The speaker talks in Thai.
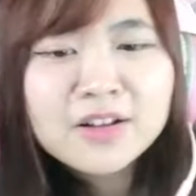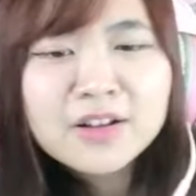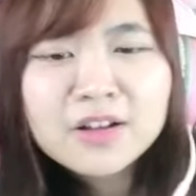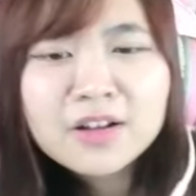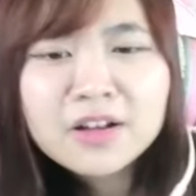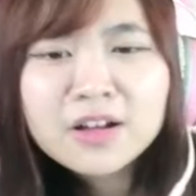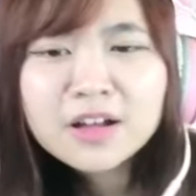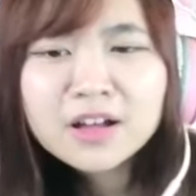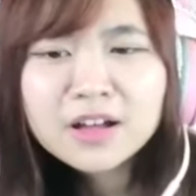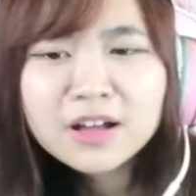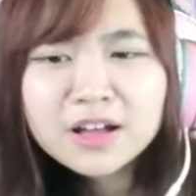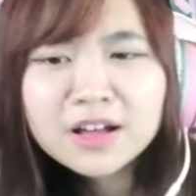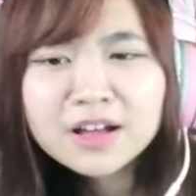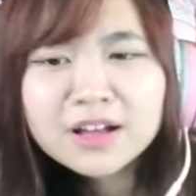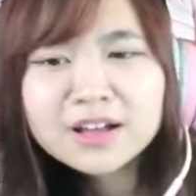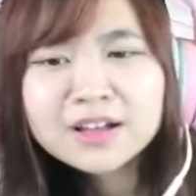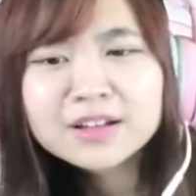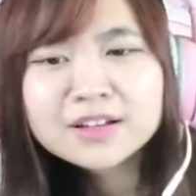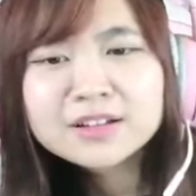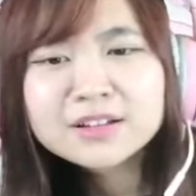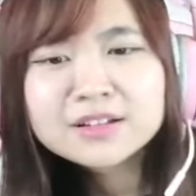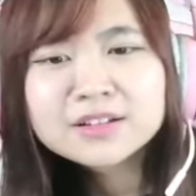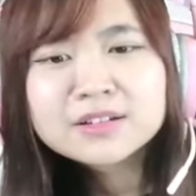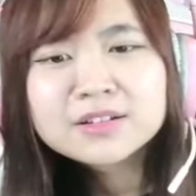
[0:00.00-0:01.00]
โอ้
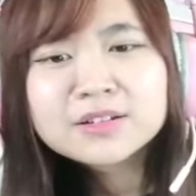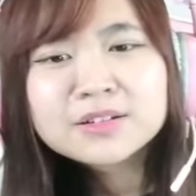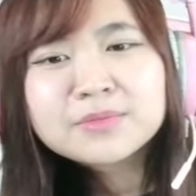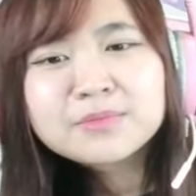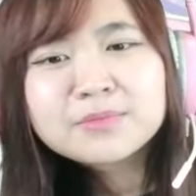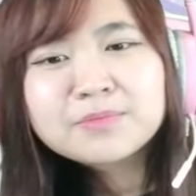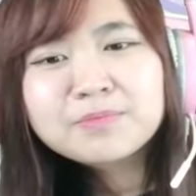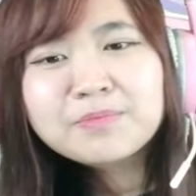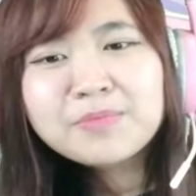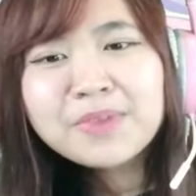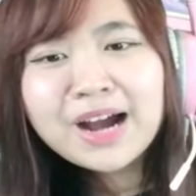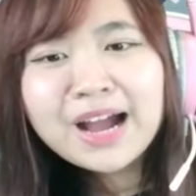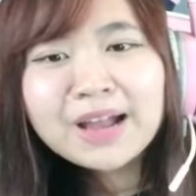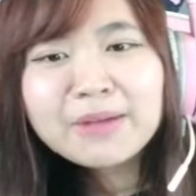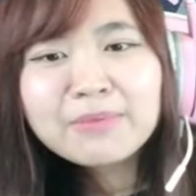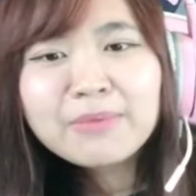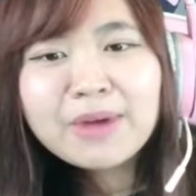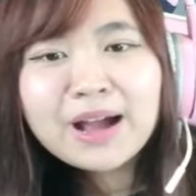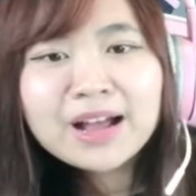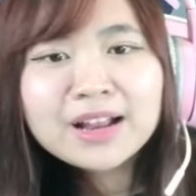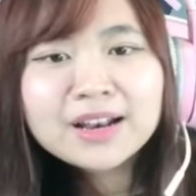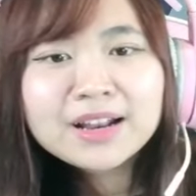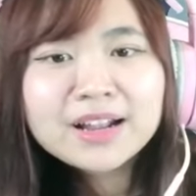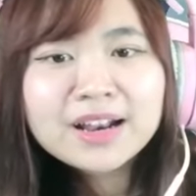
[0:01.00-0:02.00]
เมื่อย
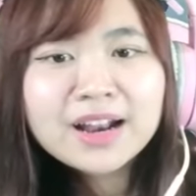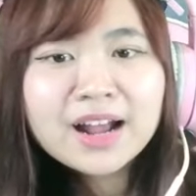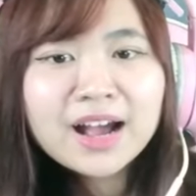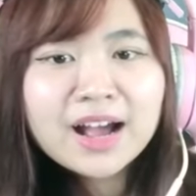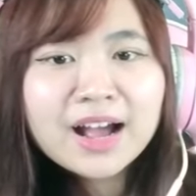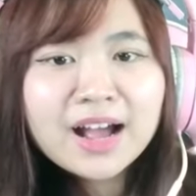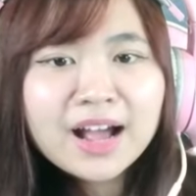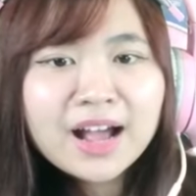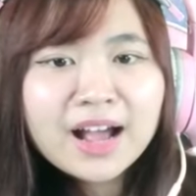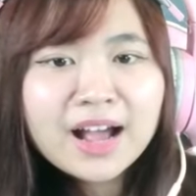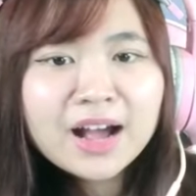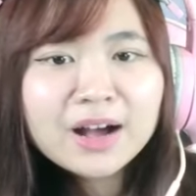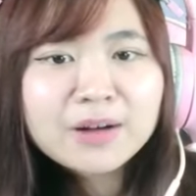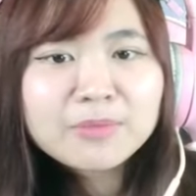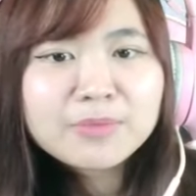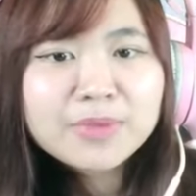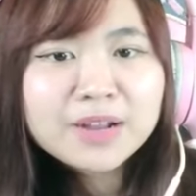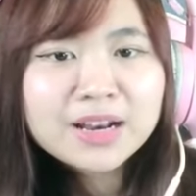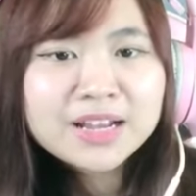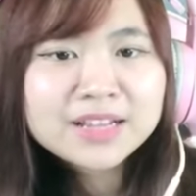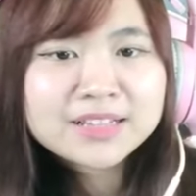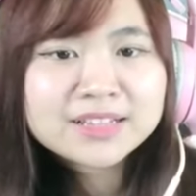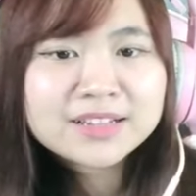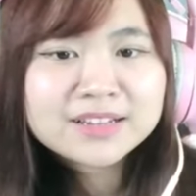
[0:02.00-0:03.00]
มากเลยนะฮะเมื่อ
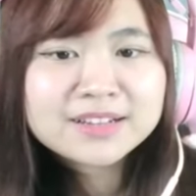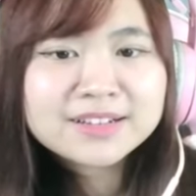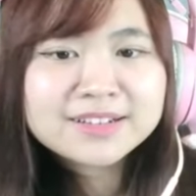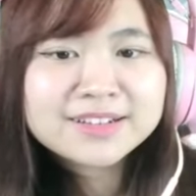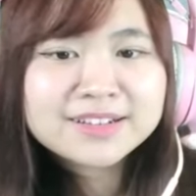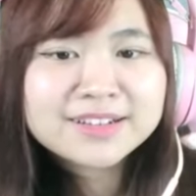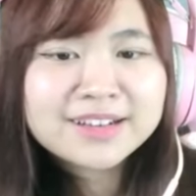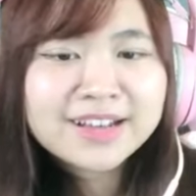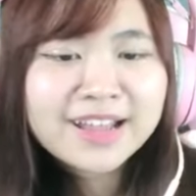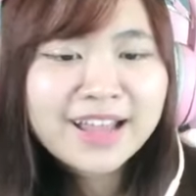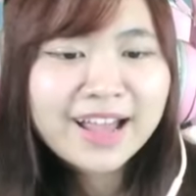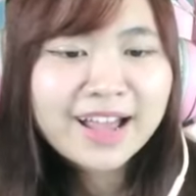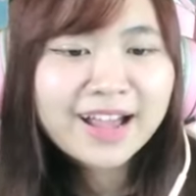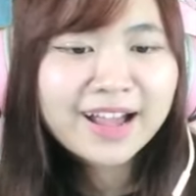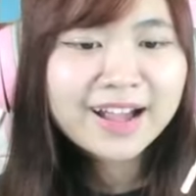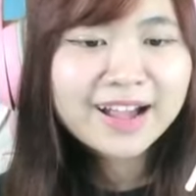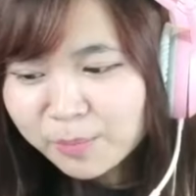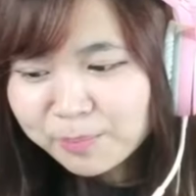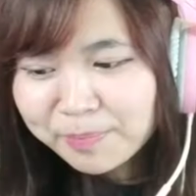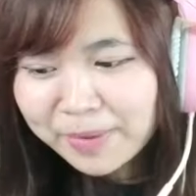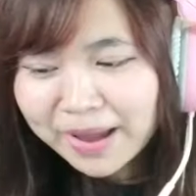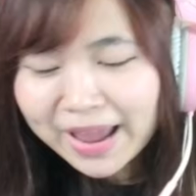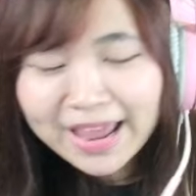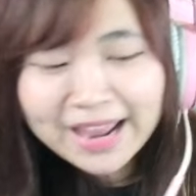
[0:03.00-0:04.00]
ไหร่จะถึงเนี่ย
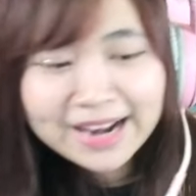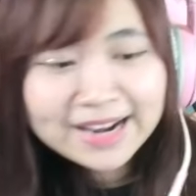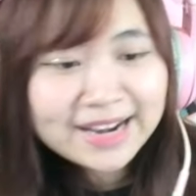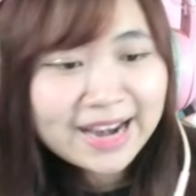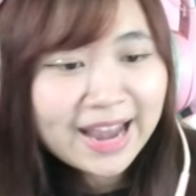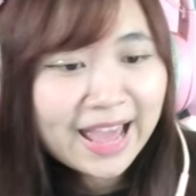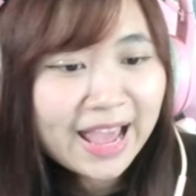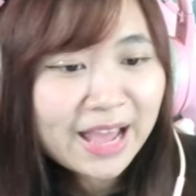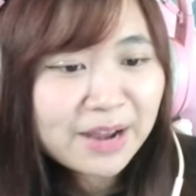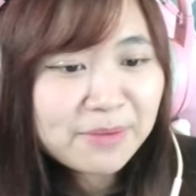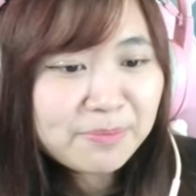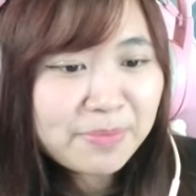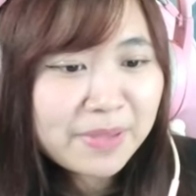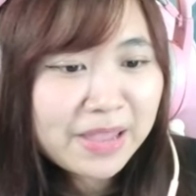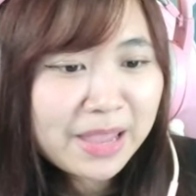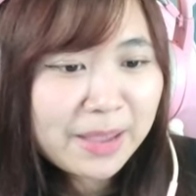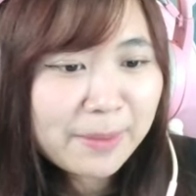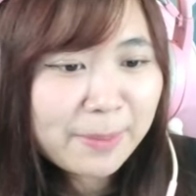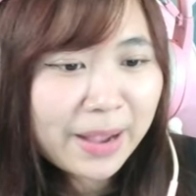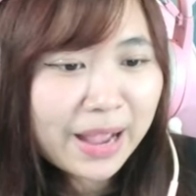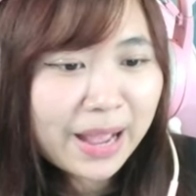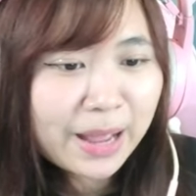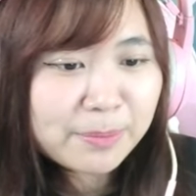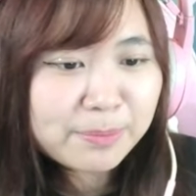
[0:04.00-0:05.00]
แปดล้านปี
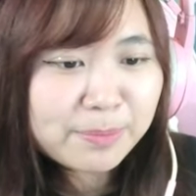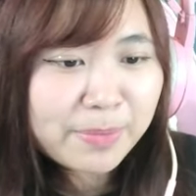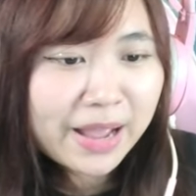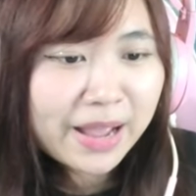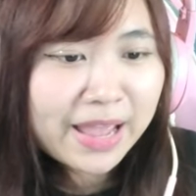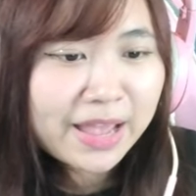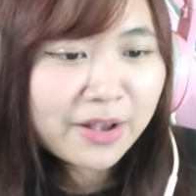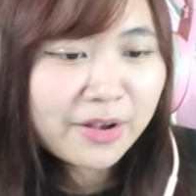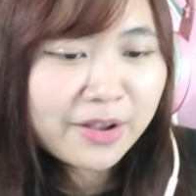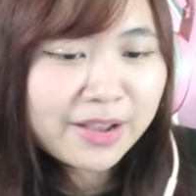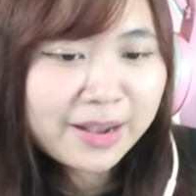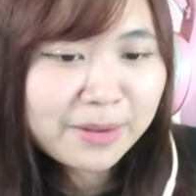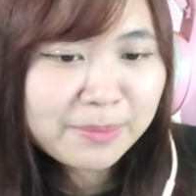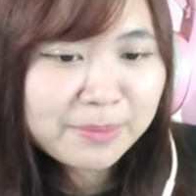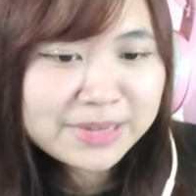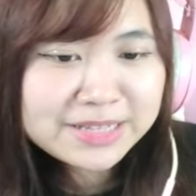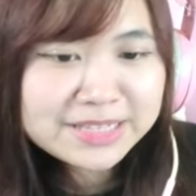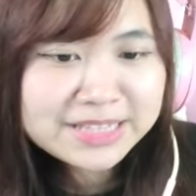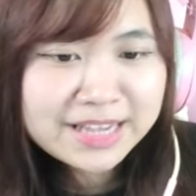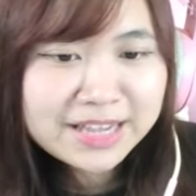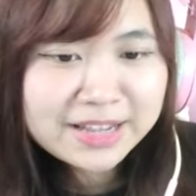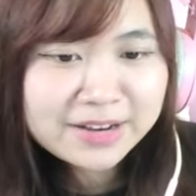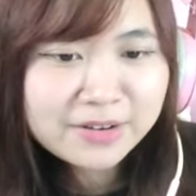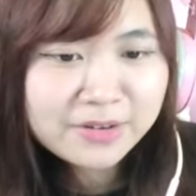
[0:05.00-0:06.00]
ผ่านไปก็ยังไม่
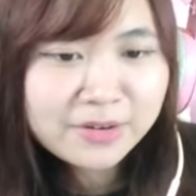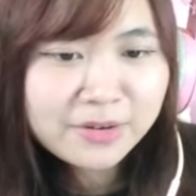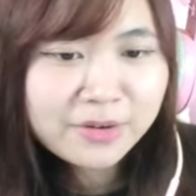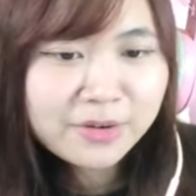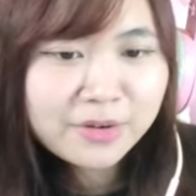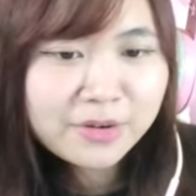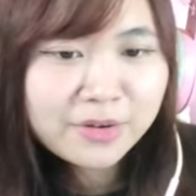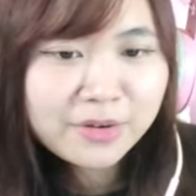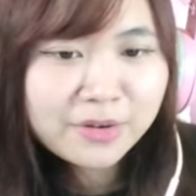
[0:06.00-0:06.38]
เสร็จโอ้